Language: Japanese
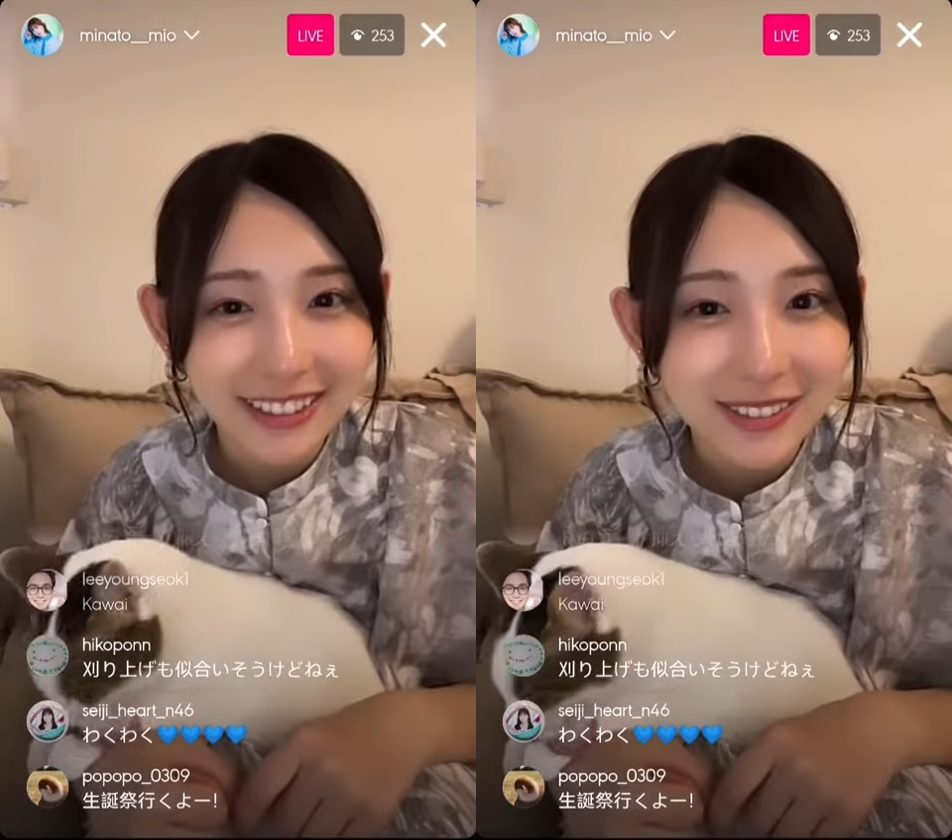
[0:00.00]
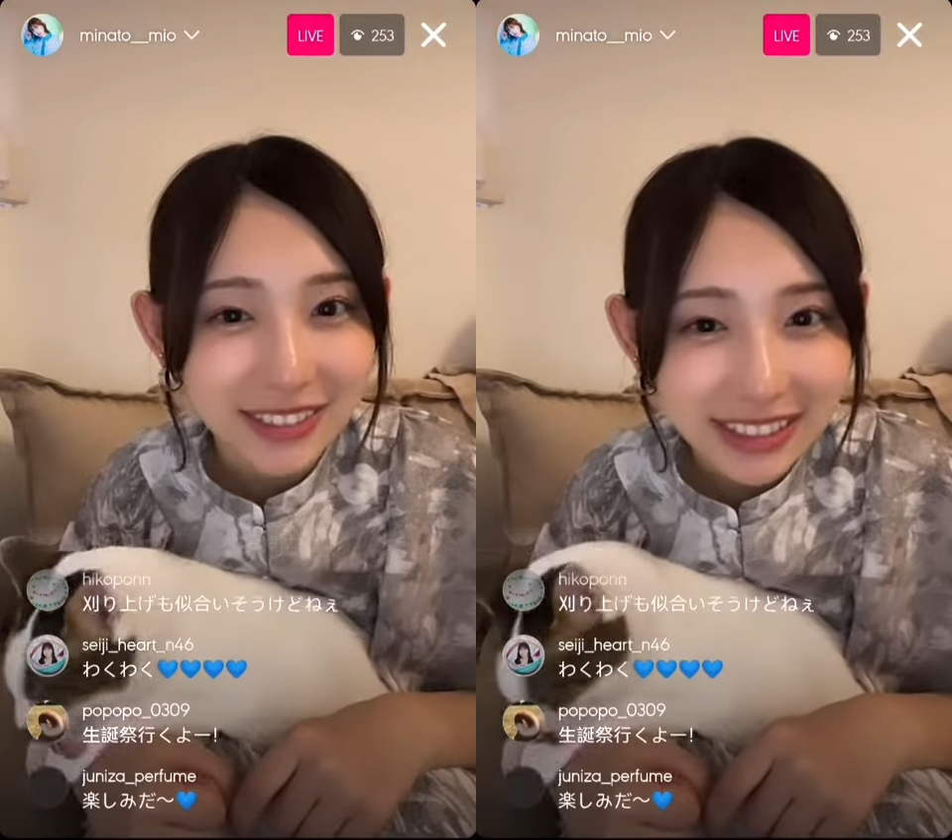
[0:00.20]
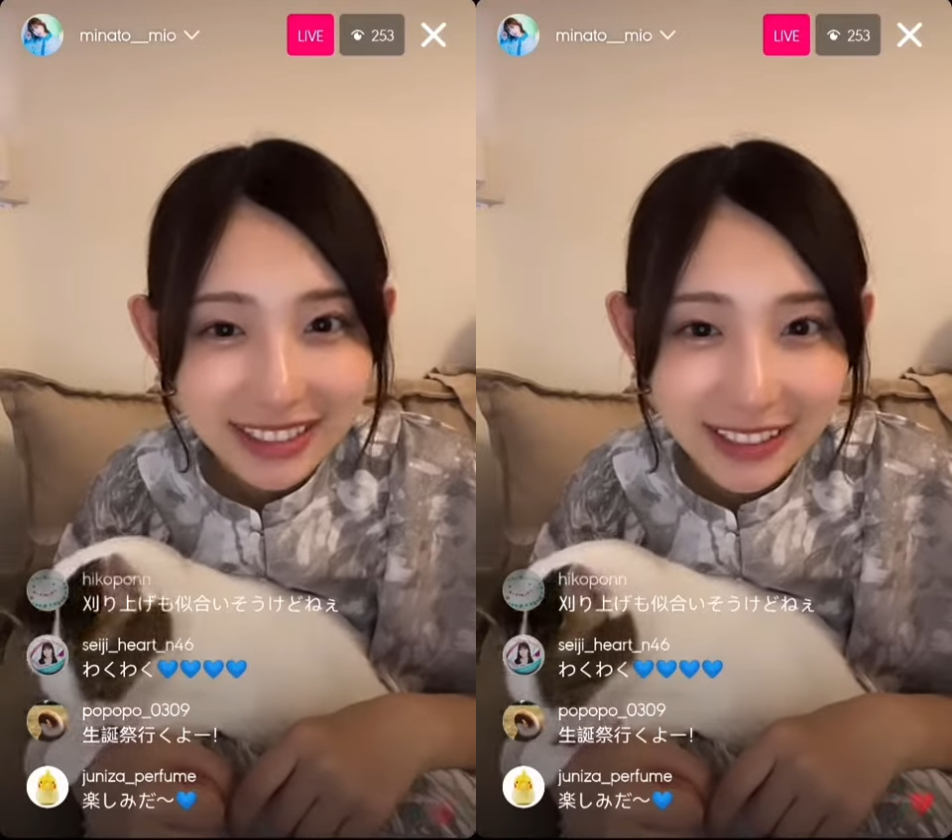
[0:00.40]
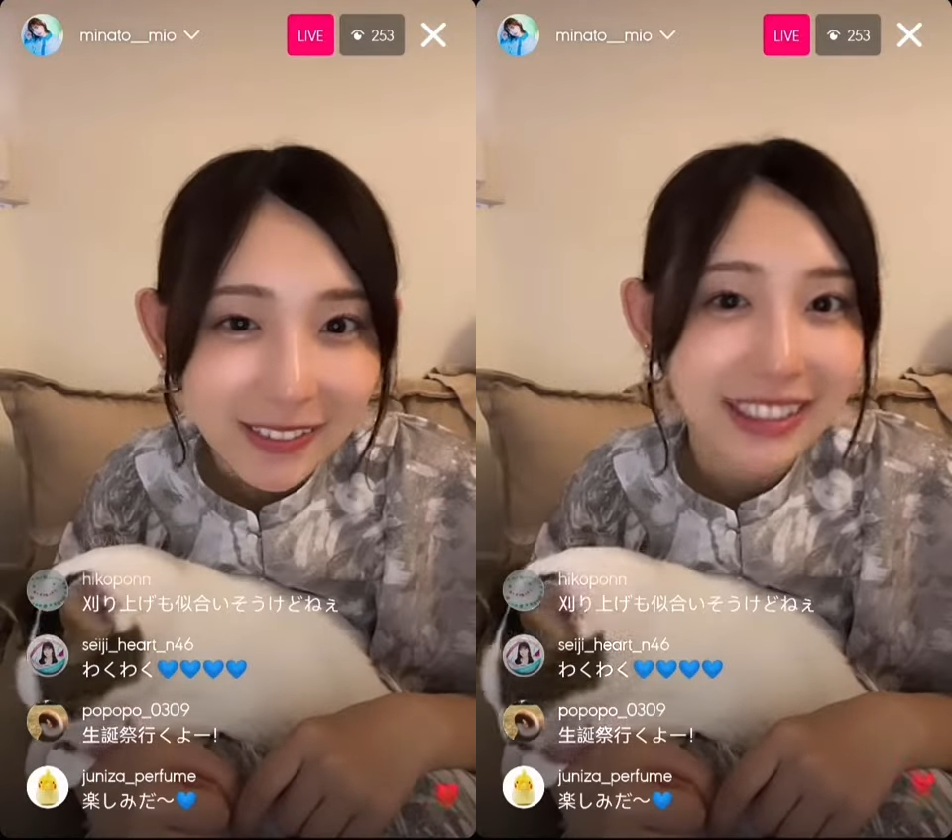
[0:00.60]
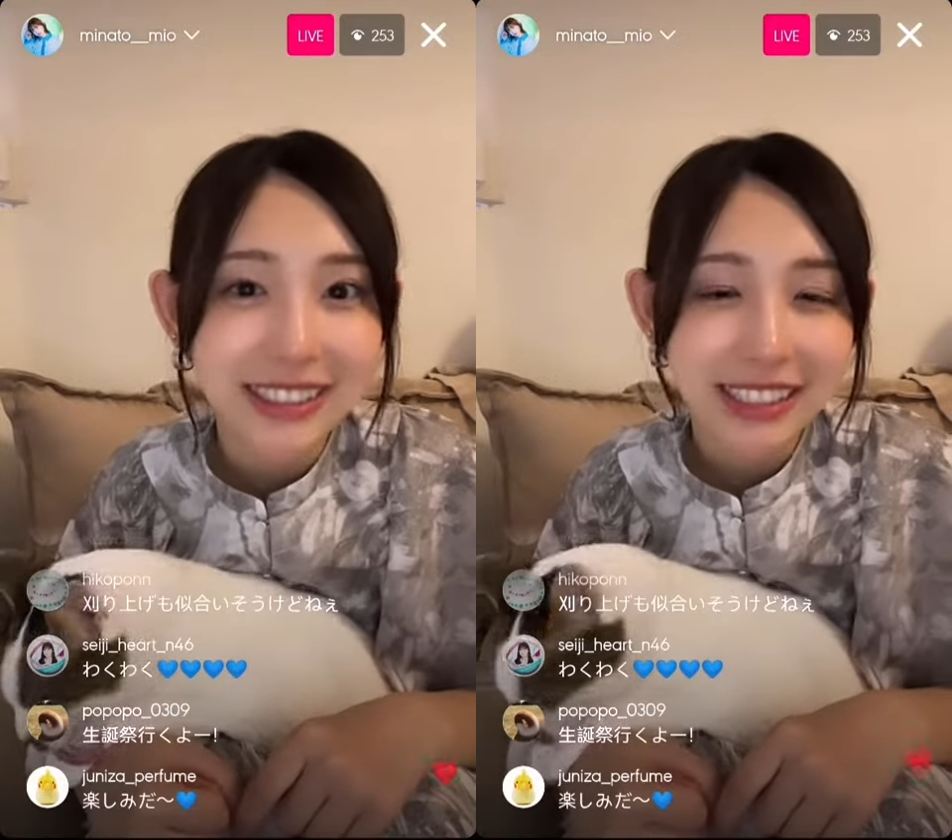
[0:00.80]
楽しみに
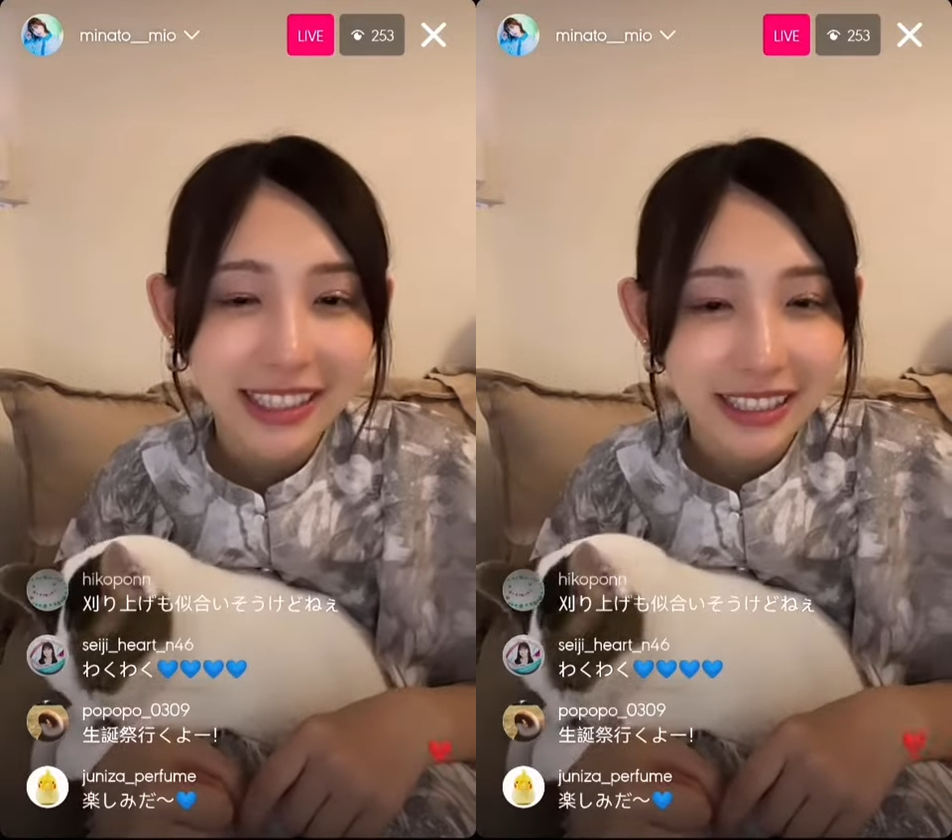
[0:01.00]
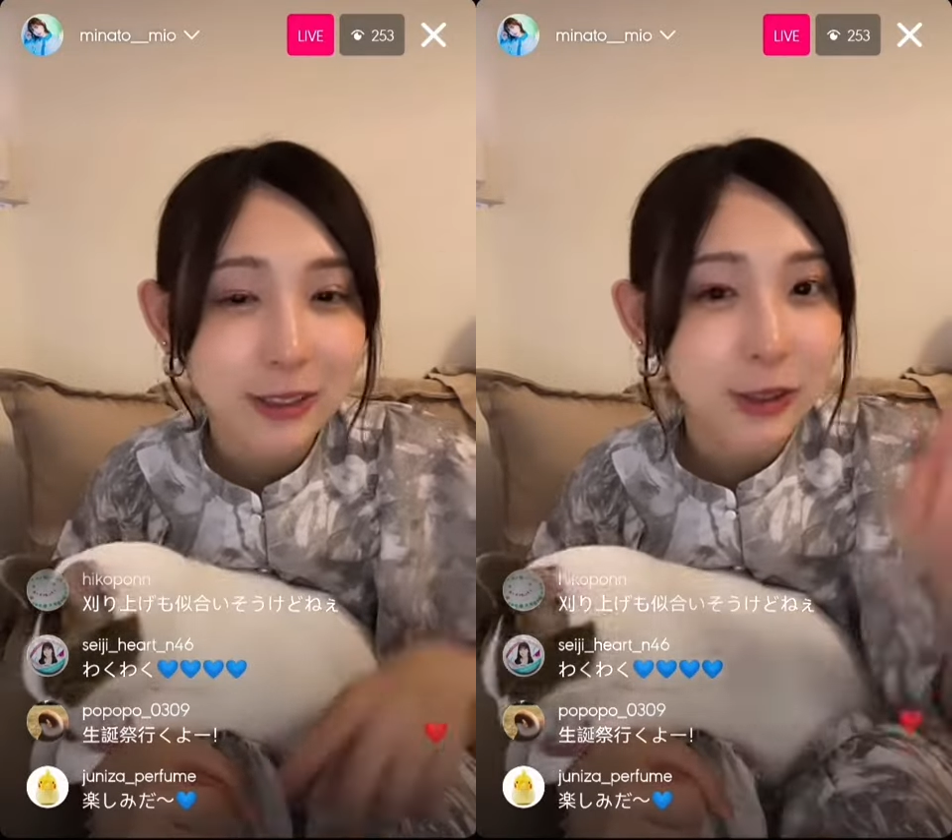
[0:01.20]
しています